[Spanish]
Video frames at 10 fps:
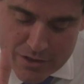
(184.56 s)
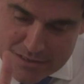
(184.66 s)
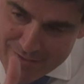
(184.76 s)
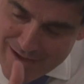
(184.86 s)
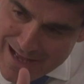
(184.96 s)
de
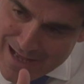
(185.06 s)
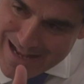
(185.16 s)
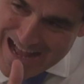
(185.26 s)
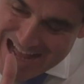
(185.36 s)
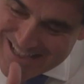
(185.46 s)

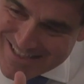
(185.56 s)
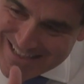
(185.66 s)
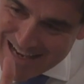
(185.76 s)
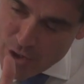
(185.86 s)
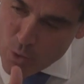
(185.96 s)
trabajar
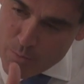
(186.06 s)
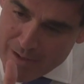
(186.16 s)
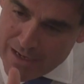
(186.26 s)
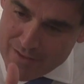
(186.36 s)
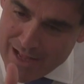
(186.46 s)
hacia la
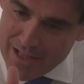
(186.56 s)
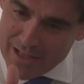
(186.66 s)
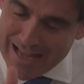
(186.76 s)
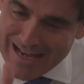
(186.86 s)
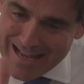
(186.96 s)

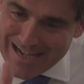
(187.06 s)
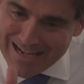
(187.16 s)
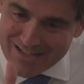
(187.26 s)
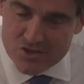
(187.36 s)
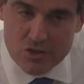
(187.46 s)
normalidad en las
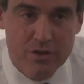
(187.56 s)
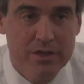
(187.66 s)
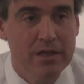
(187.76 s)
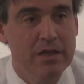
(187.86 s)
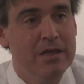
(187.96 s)

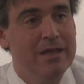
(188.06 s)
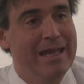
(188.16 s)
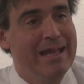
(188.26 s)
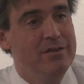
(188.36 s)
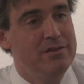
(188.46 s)
relaciones
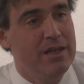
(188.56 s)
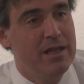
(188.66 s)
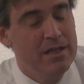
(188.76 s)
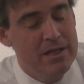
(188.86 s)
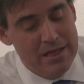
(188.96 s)

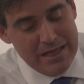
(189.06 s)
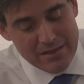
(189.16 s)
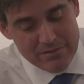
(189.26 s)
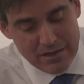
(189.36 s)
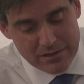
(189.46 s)
entre
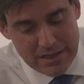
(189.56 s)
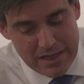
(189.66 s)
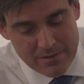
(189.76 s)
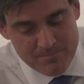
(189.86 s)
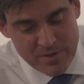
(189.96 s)

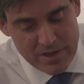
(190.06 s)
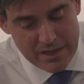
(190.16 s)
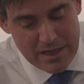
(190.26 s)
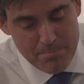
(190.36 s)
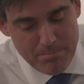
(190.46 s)
Gibraltar
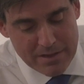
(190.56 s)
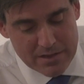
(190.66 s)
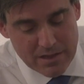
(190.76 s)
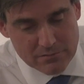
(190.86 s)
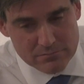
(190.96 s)
y
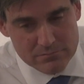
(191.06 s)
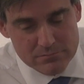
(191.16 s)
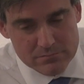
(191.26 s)
España,